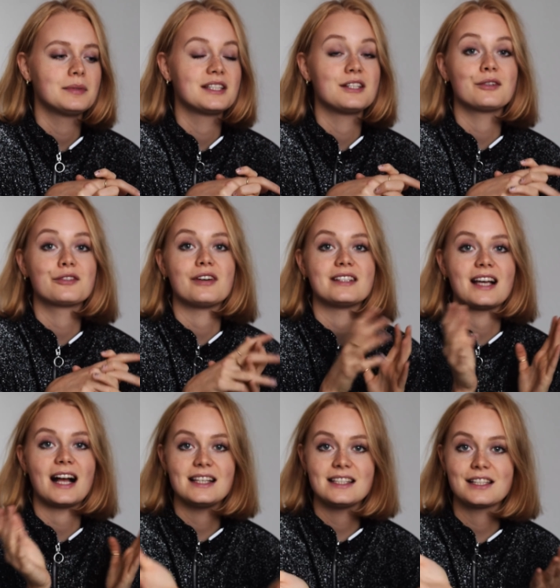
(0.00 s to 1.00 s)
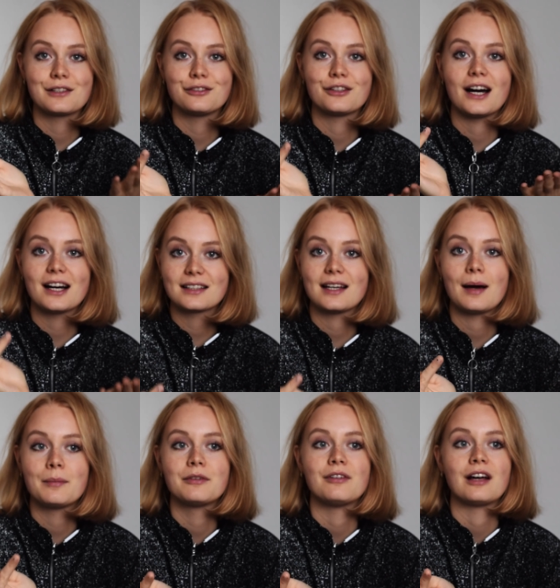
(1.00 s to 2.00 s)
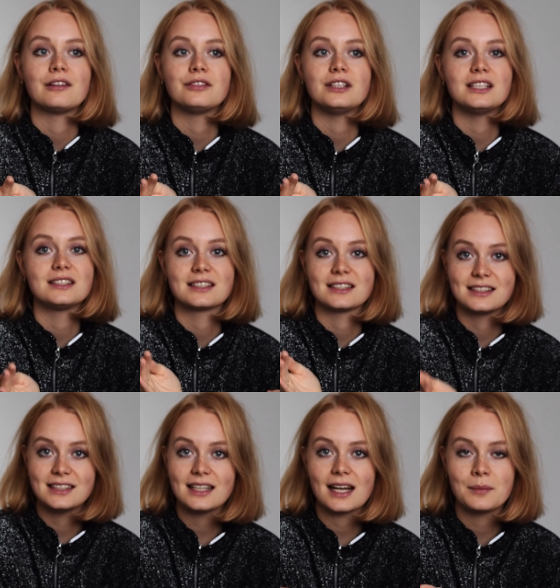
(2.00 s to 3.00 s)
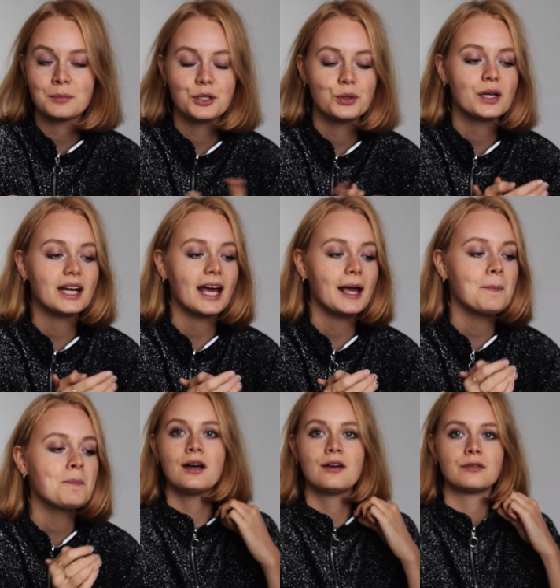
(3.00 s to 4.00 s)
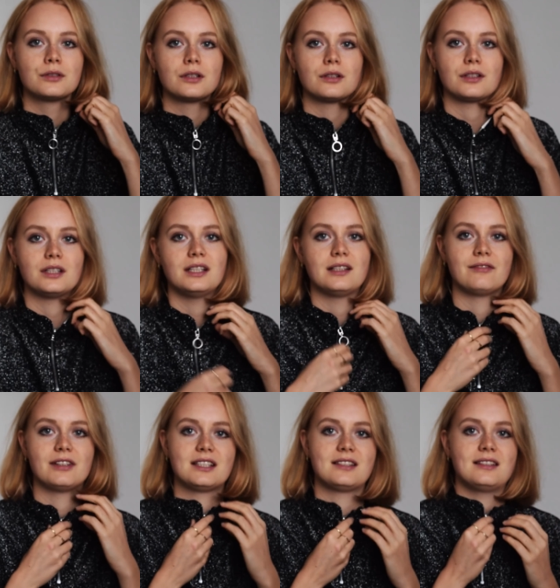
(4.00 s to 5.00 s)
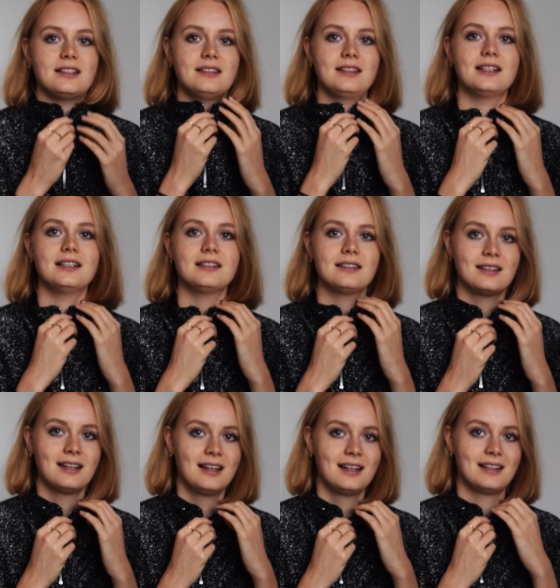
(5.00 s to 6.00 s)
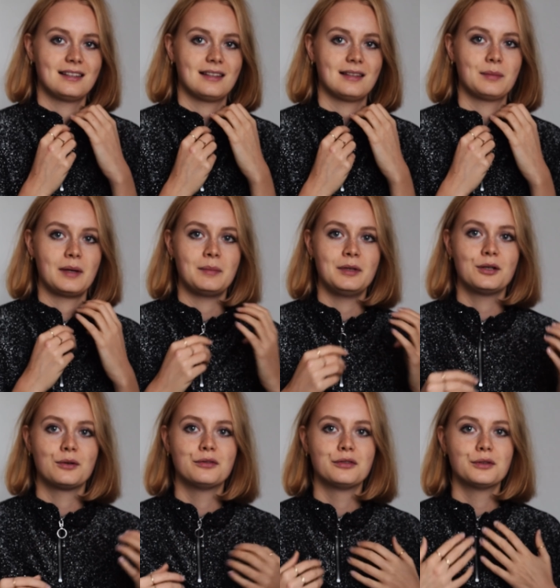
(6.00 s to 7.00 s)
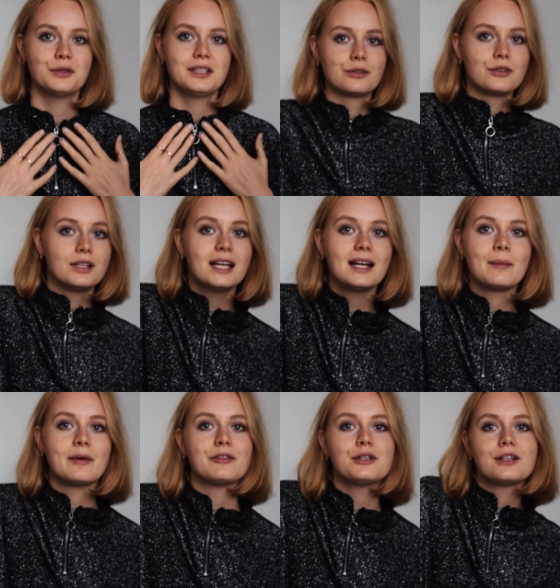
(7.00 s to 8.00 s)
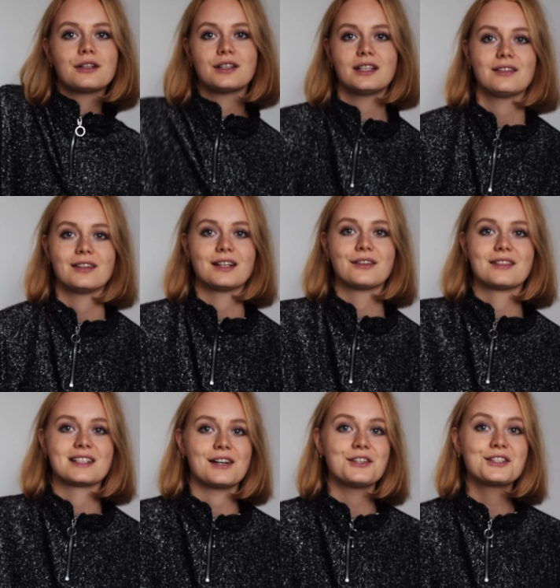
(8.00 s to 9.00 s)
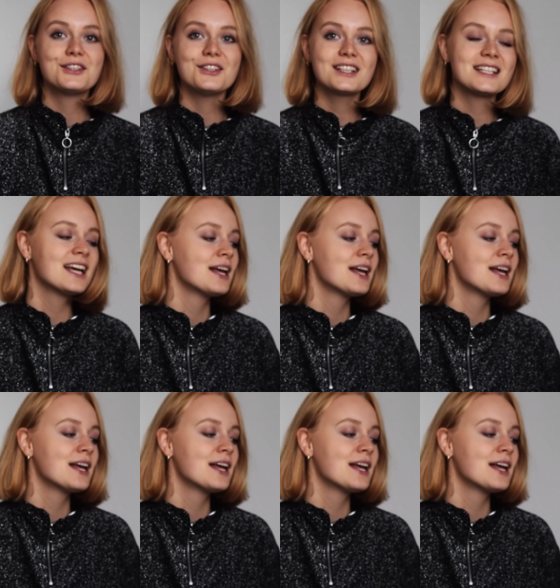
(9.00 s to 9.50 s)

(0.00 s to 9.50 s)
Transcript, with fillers: Beziehungsweise als ich gefragt habe, waren viele interessiert an einem QA. Mhm. Wundert euch nicht, was das hier ist. Das ist mein Mikrofon. Funktionieren, aber wundert euch nicht, wenn irgendwas rausguckt.